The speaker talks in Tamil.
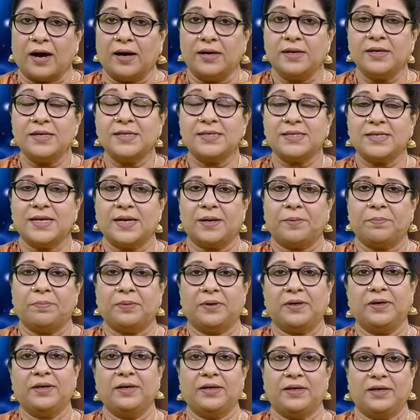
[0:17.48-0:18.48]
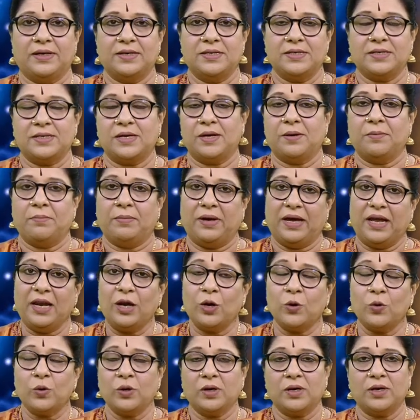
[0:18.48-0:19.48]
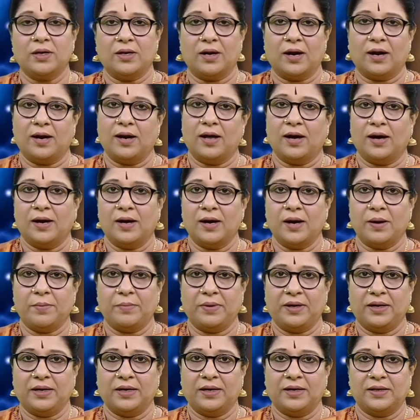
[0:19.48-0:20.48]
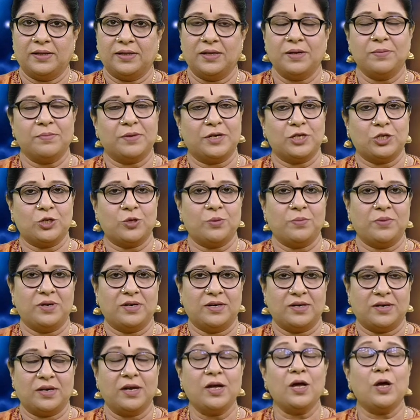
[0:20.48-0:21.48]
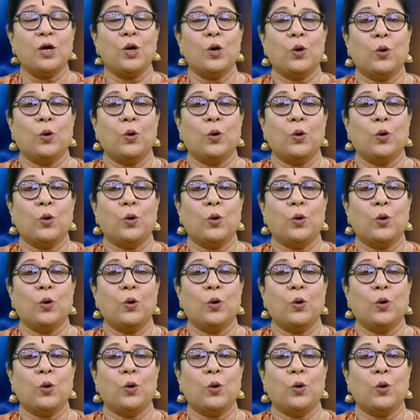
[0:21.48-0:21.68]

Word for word: நாளின் சிறப்பு இன்று மேல்நோக்கு நாளாக அமைகிறது மற்றும் இன்று